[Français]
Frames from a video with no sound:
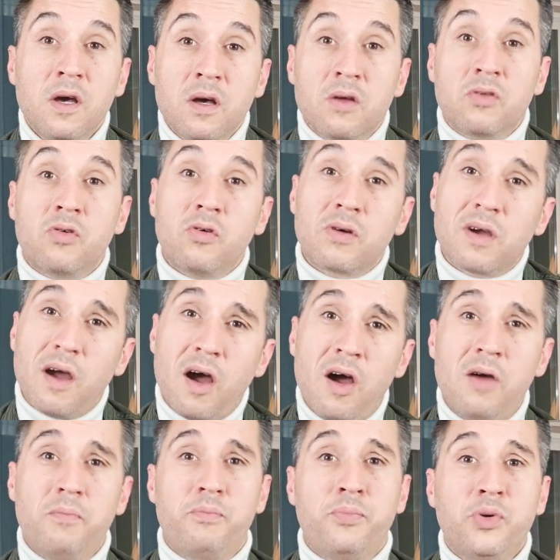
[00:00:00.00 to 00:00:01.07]
donc
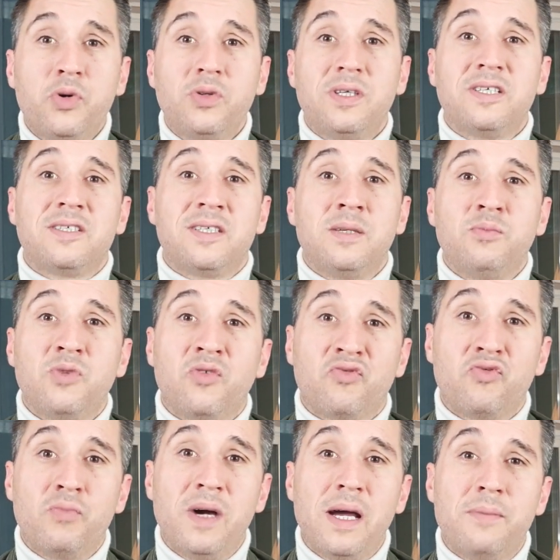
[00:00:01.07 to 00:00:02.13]
un peu d'estime de
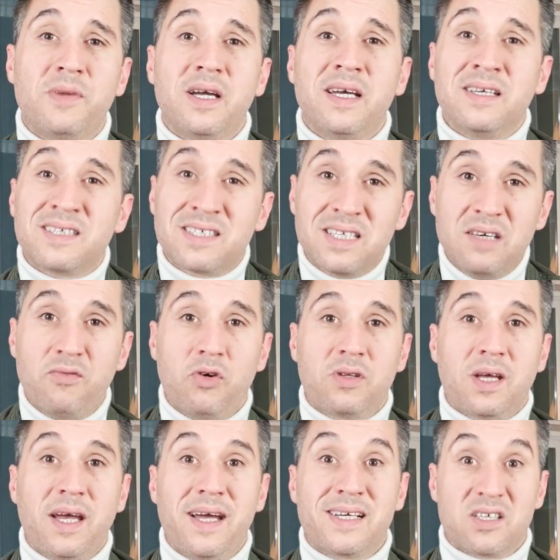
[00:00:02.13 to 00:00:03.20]
vous-même et si
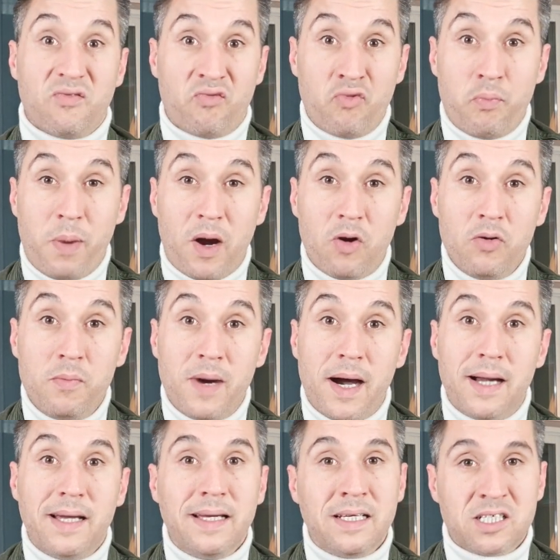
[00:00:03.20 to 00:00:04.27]
votre ex vous parle
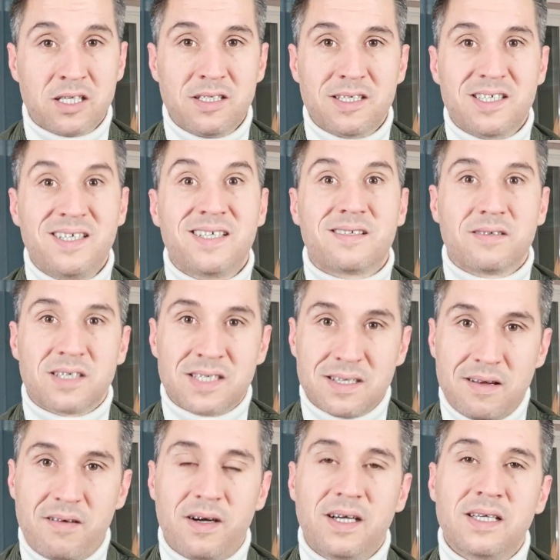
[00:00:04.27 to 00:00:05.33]
mal, et j'insiste,
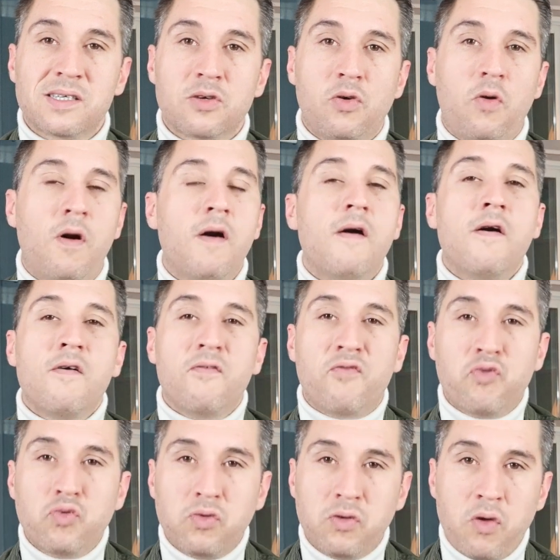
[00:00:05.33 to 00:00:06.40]
sans raison,
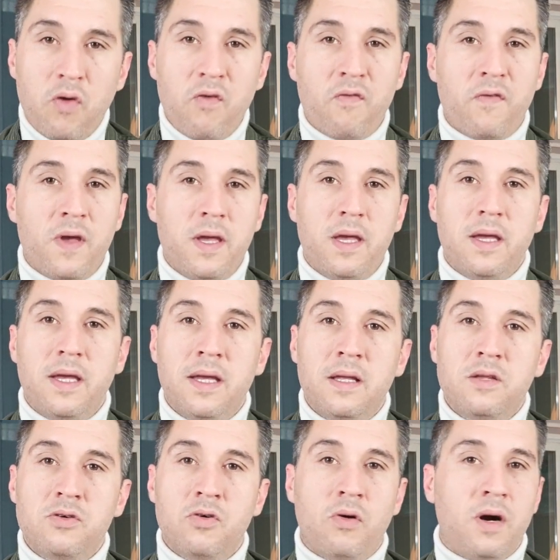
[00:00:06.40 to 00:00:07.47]
vous devez
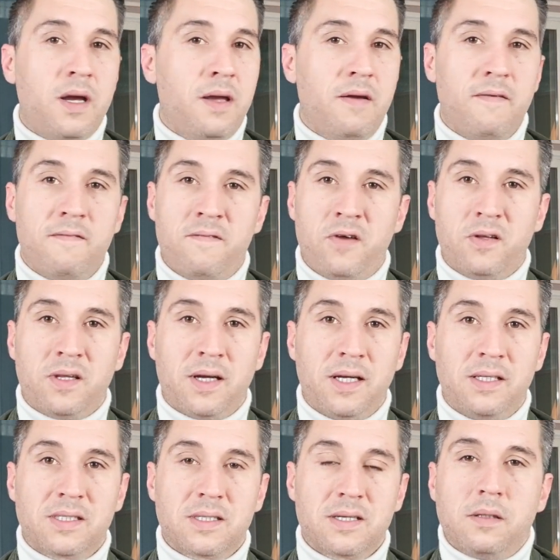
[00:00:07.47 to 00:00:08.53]
ignorer votre
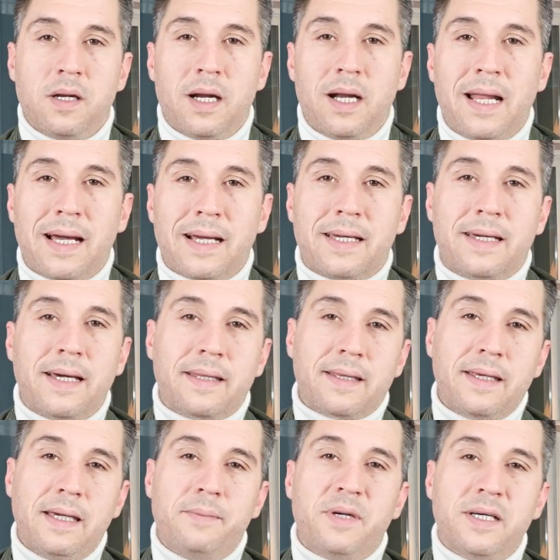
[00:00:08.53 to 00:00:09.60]
ex. La
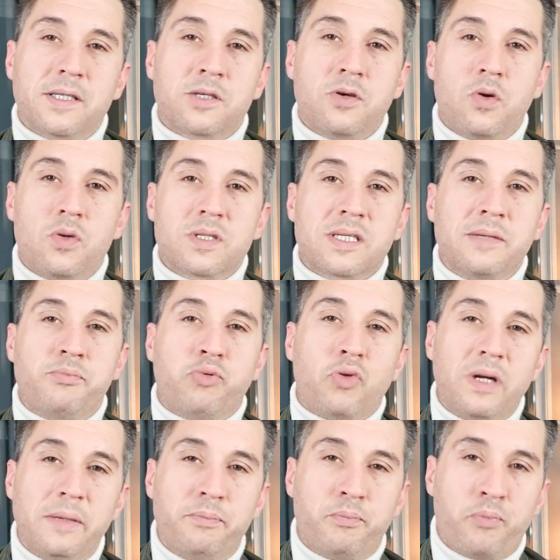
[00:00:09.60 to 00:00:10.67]
quatrième raison, c'est
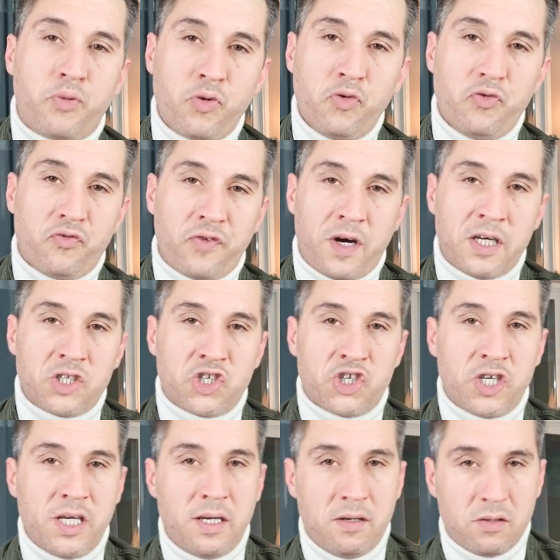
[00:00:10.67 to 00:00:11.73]
pour les plus
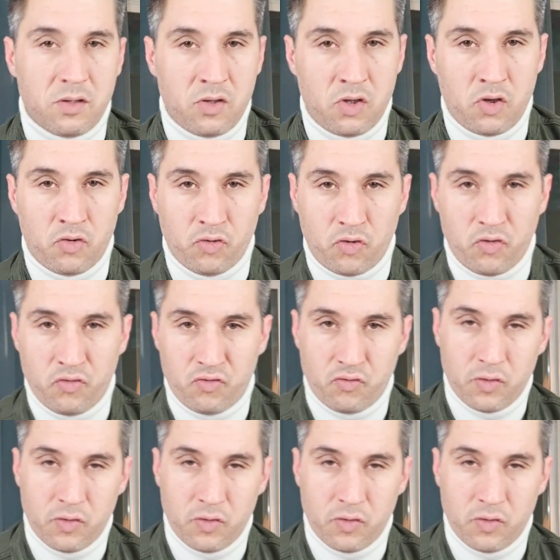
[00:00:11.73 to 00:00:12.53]
fragiles d'entre vous.